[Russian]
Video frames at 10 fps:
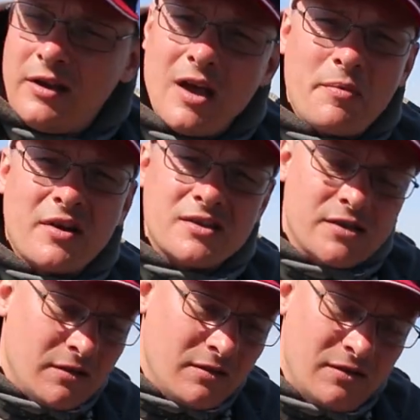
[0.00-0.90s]
Я
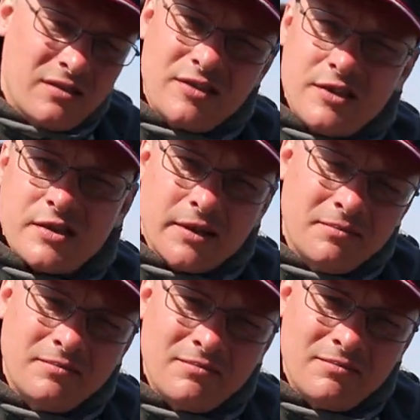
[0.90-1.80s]
показал
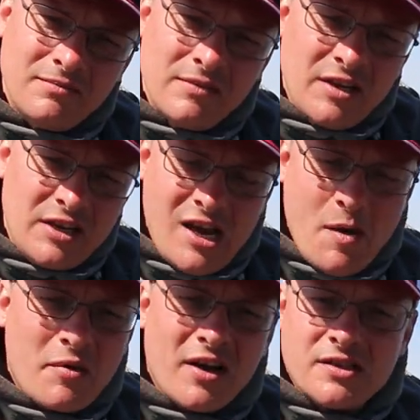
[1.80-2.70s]
низа,
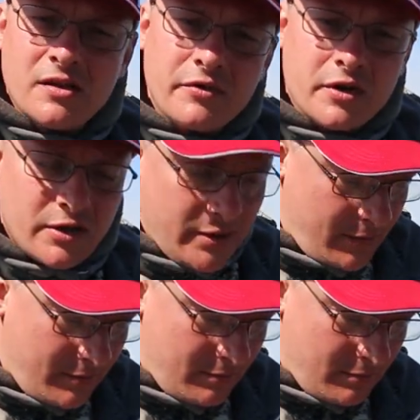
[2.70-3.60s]
я показал верха.